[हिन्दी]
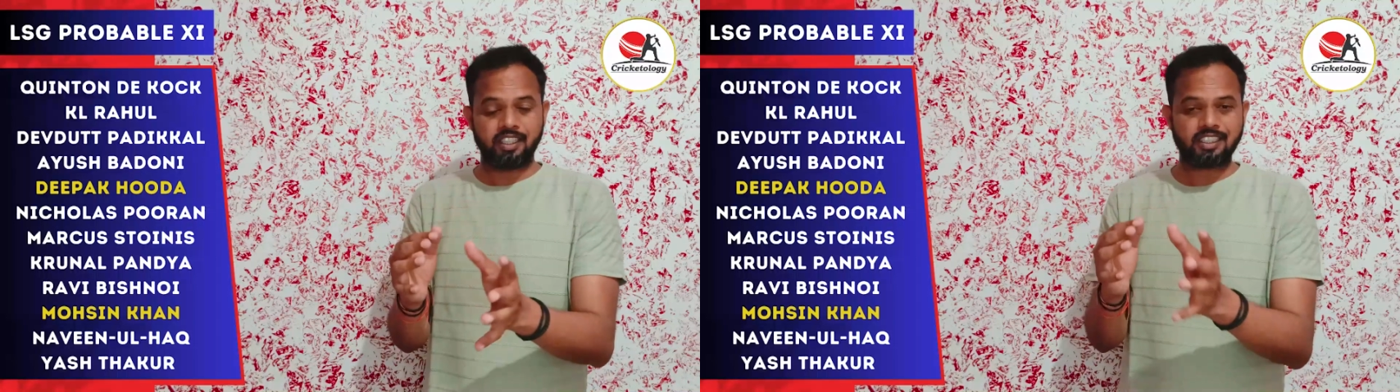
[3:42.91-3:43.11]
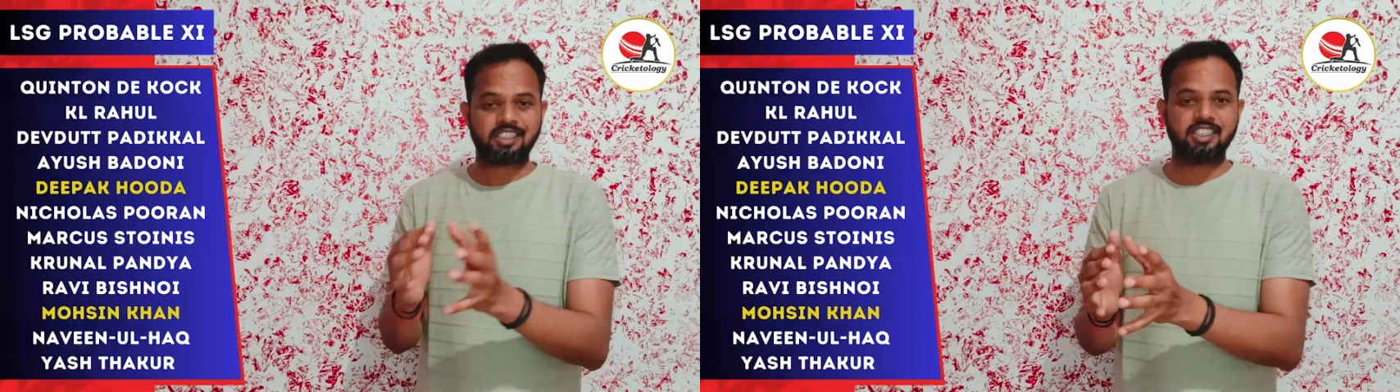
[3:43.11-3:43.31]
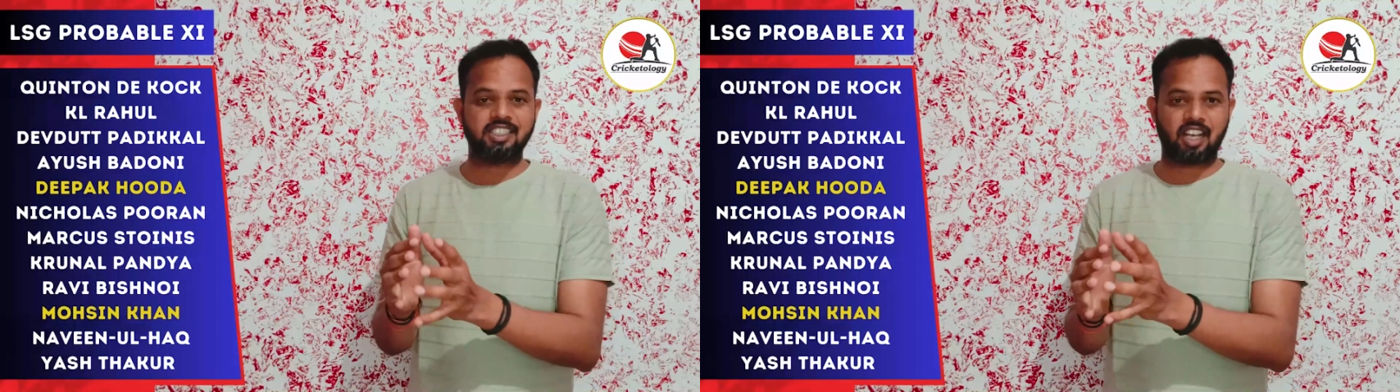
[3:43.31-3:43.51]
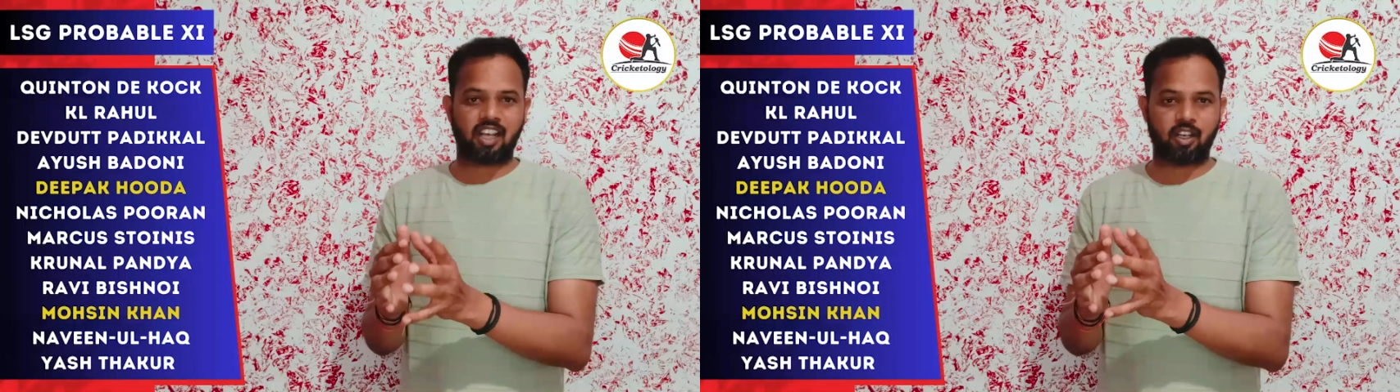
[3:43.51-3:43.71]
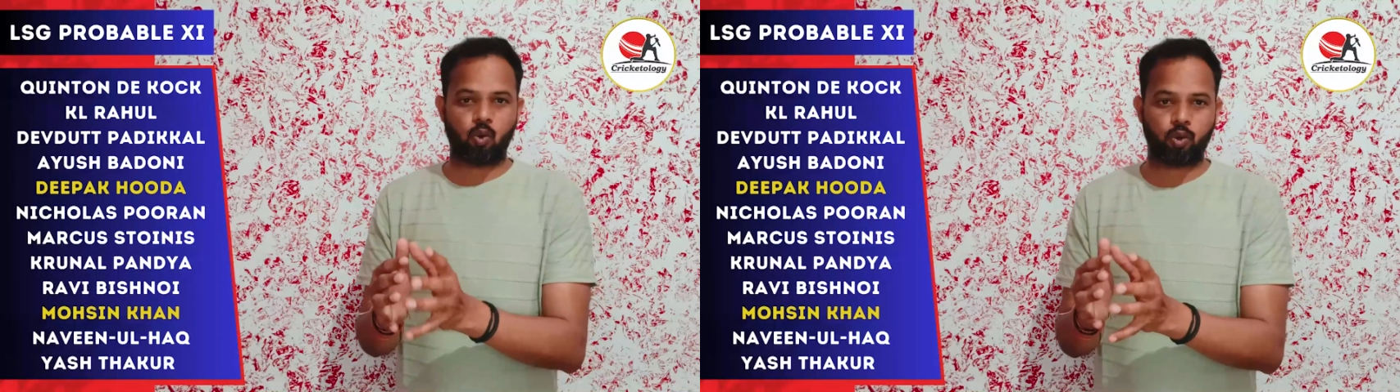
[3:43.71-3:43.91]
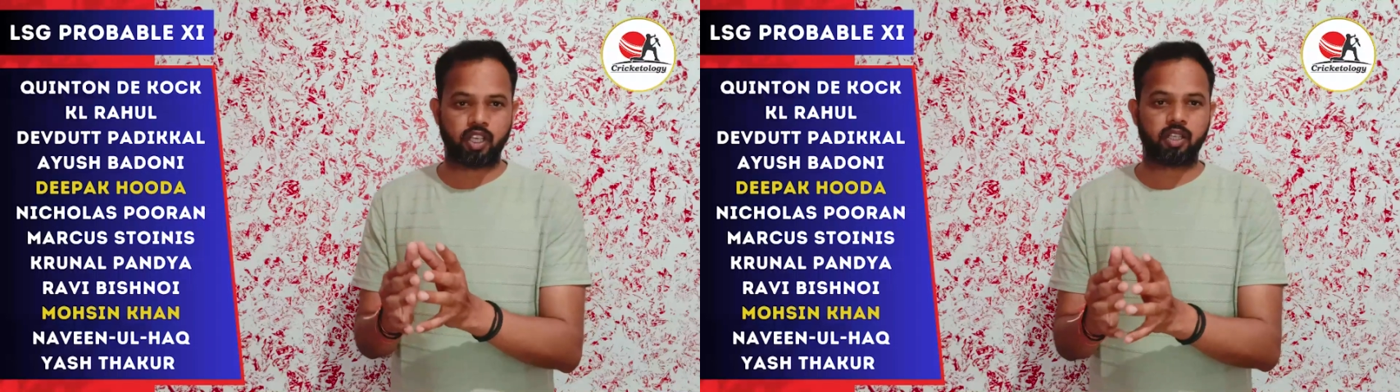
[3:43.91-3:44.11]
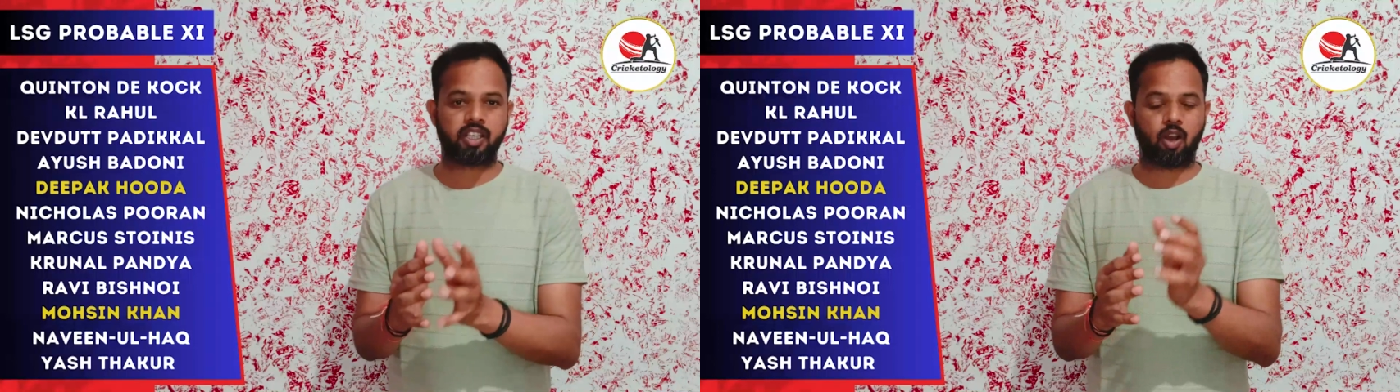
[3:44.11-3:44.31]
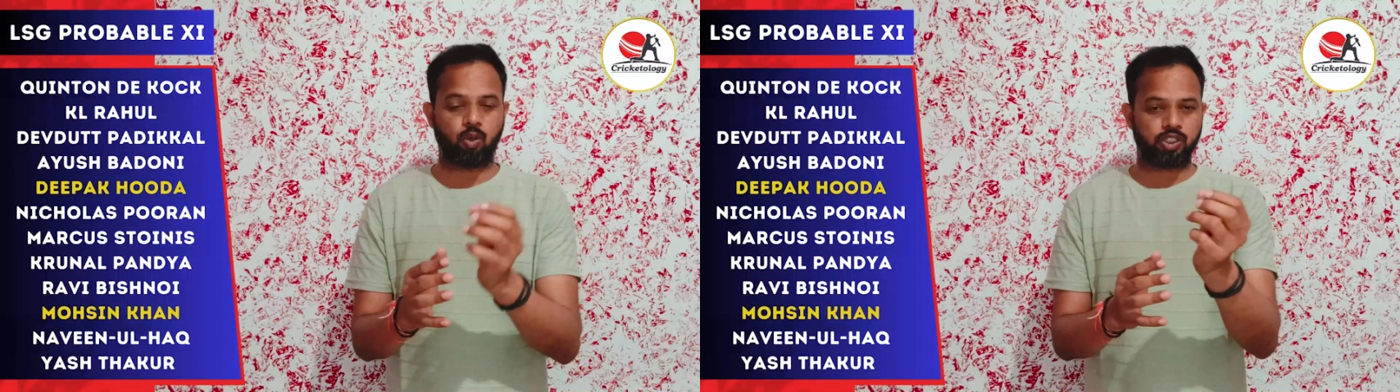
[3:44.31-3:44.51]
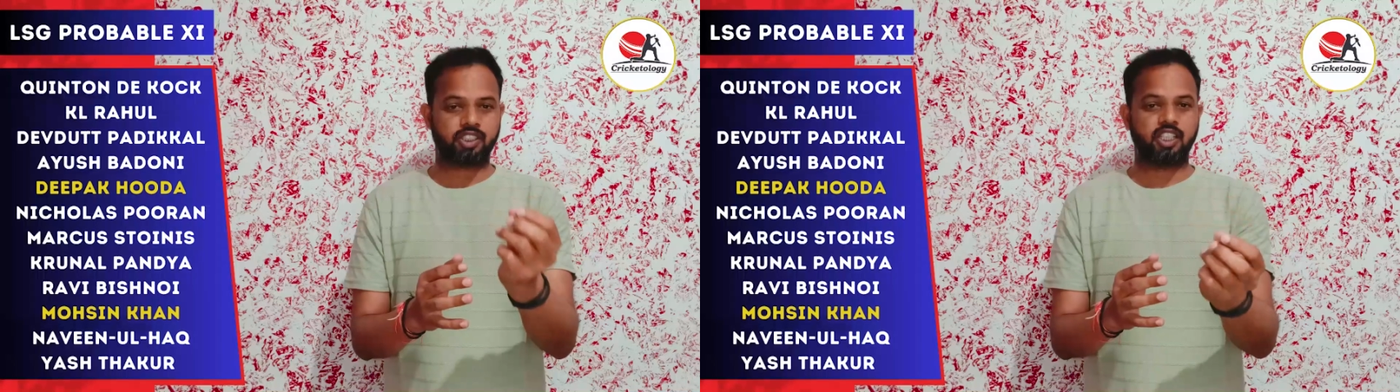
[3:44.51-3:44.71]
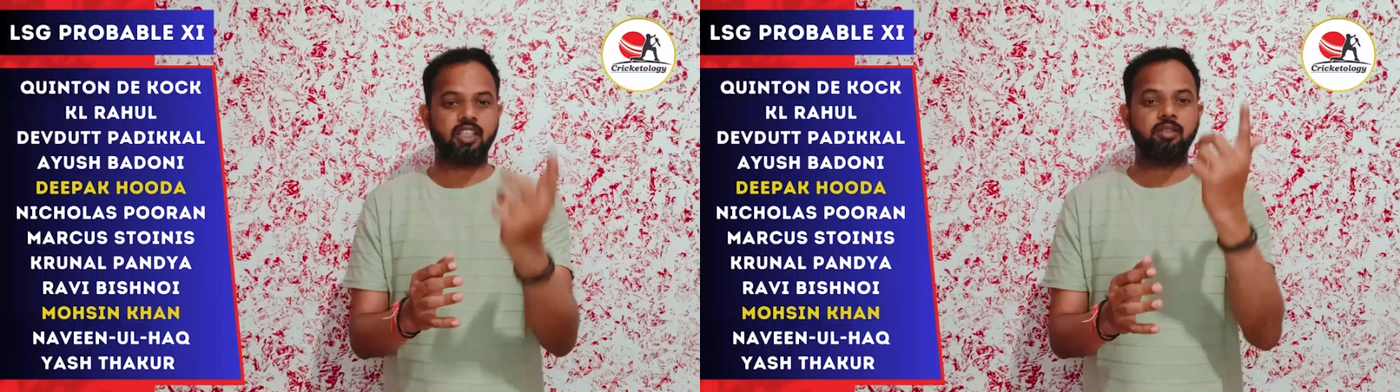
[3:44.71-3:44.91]
इस सीजन लखनऊ के क्या हो
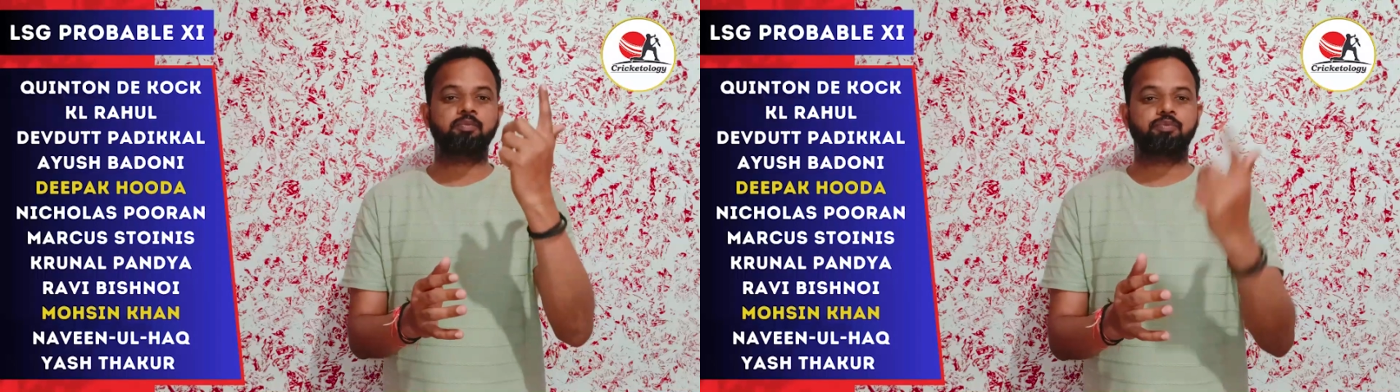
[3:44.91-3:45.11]
सकते हैं